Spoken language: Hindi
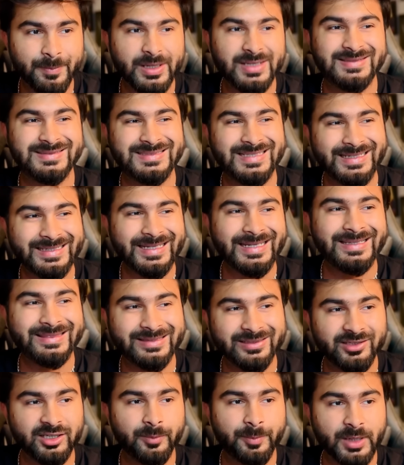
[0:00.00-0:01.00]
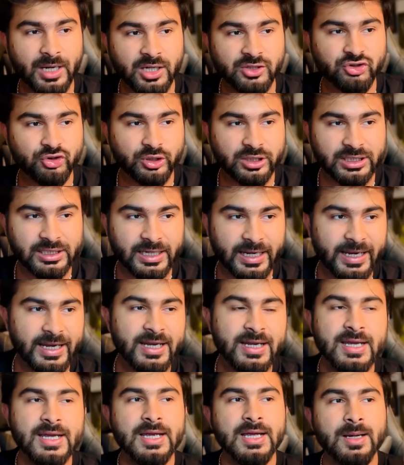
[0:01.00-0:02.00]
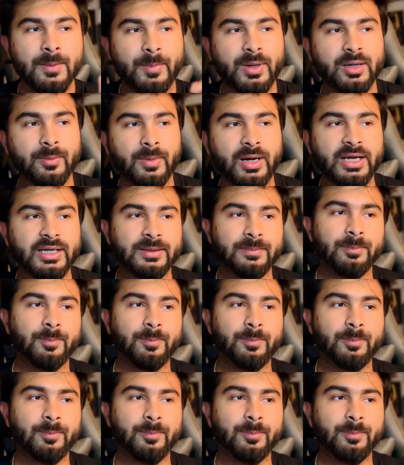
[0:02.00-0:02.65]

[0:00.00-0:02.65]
पे सिटी थर्ड पे आ चुकी है बट भाई